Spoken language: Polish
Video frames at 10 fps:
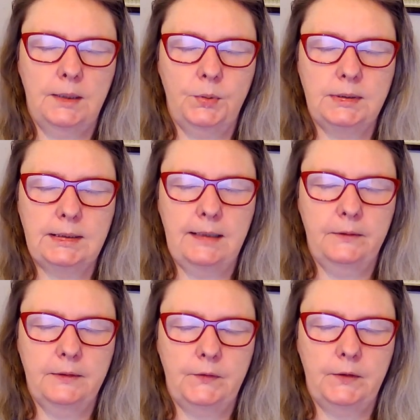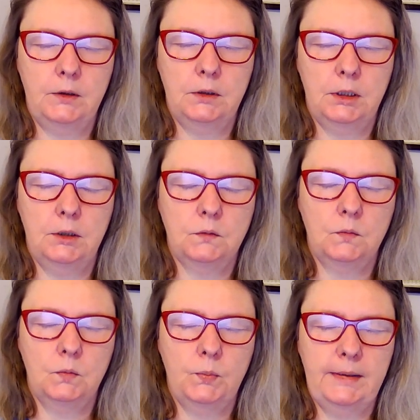podstawie swojego
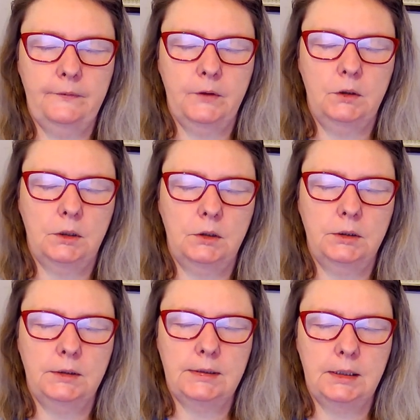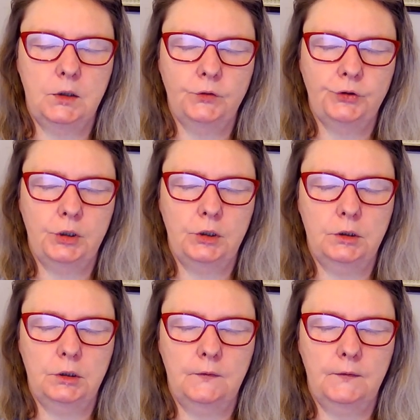kręgosłupa w okolicy kości
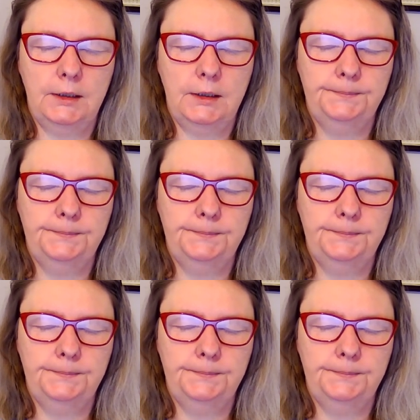ogonowej.